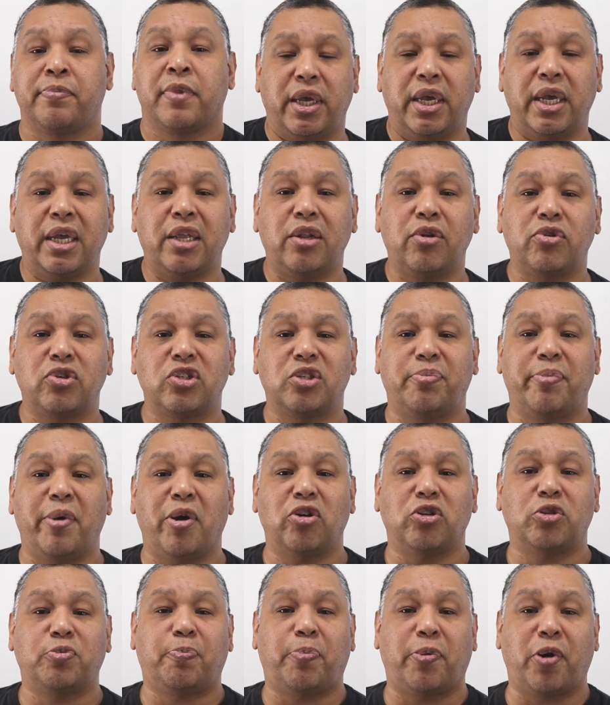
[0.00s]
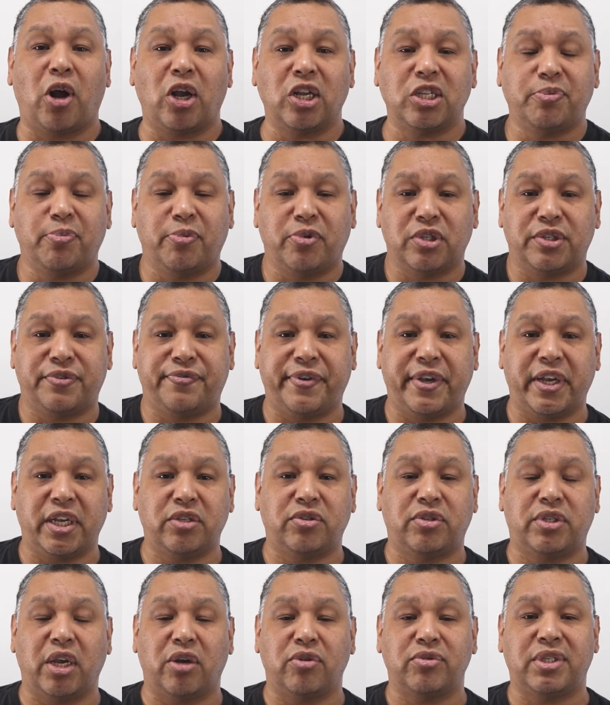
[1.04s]
E nos meus próximos
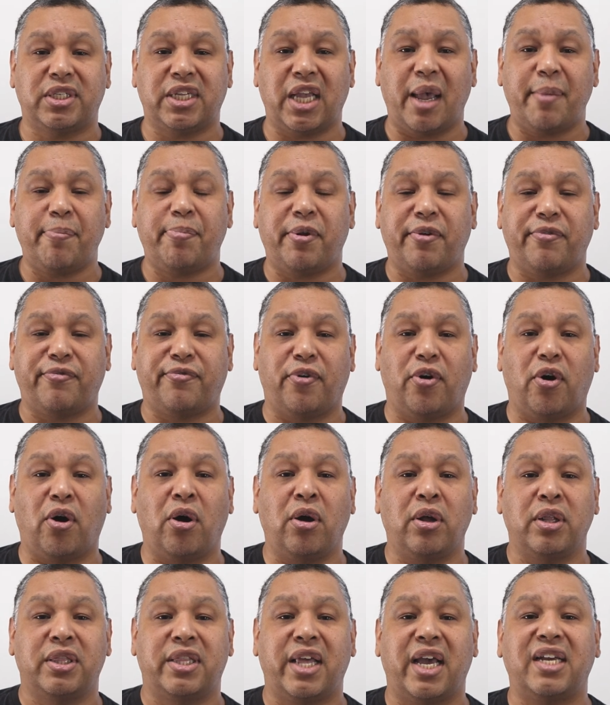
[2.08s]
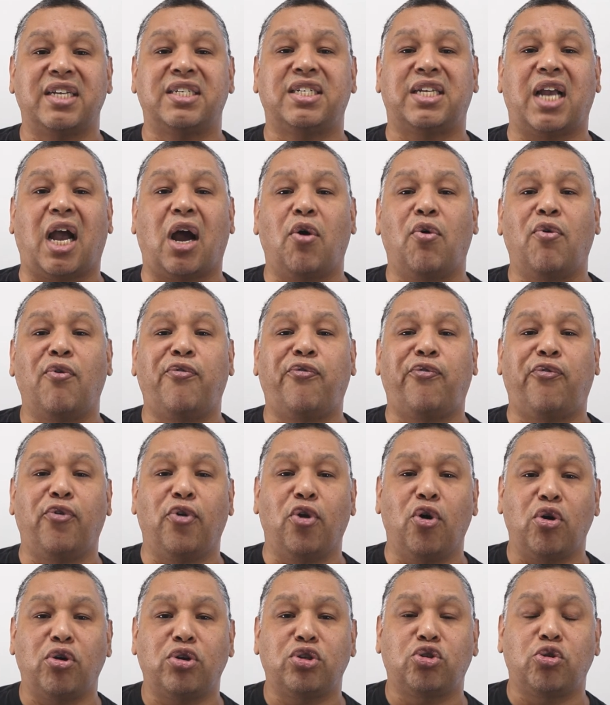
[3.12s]
vídeos eu sempre vou deixar o
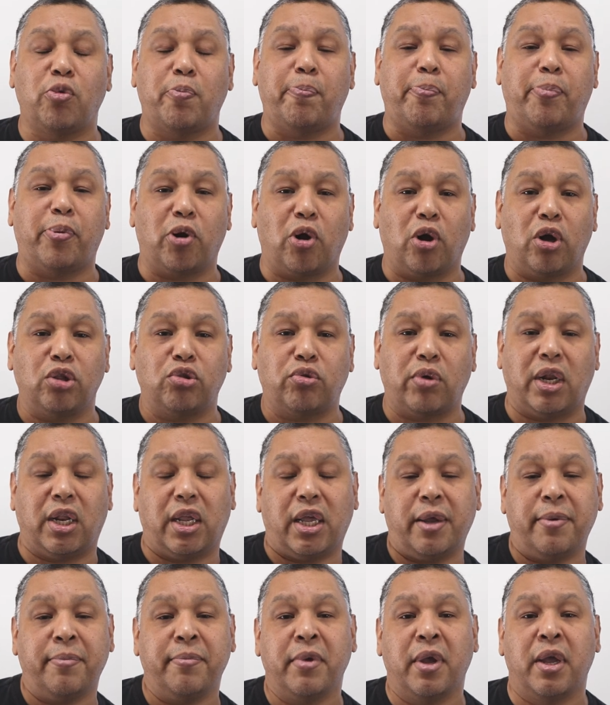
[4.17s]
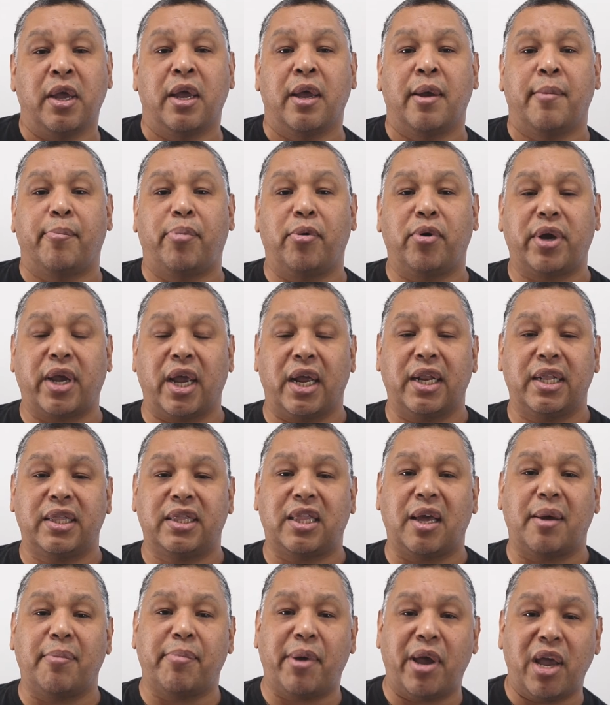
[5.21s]
fluxo pronto ali, porque
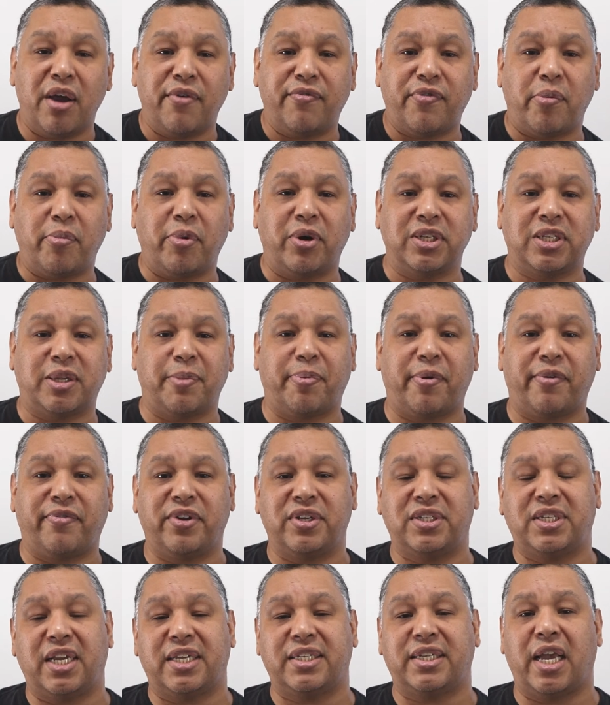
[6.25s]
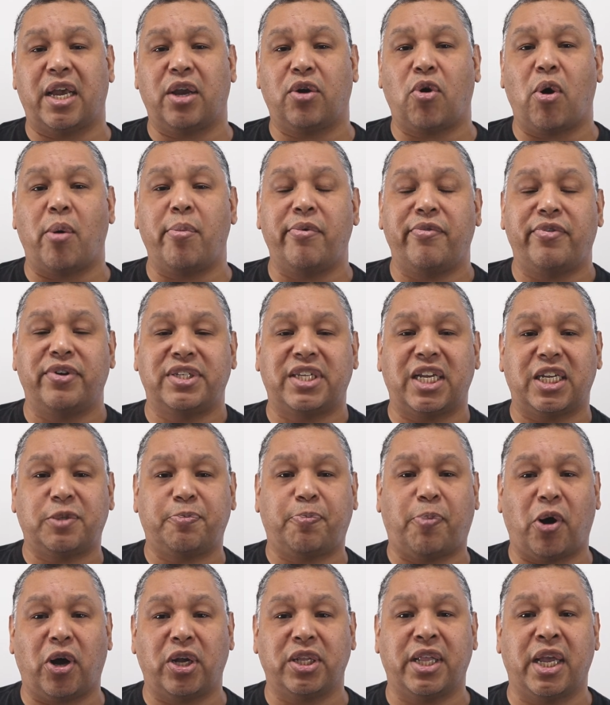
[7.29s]
também eu vou mostrar para vocês aí como vocês
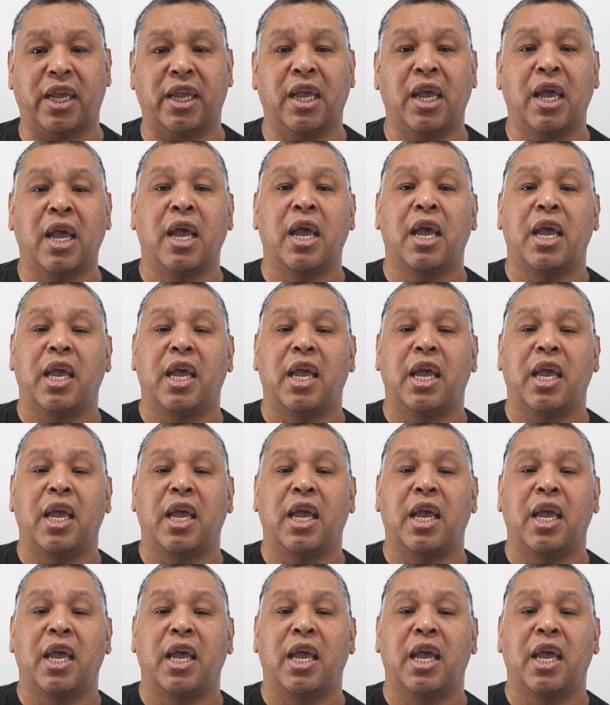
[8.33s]
podem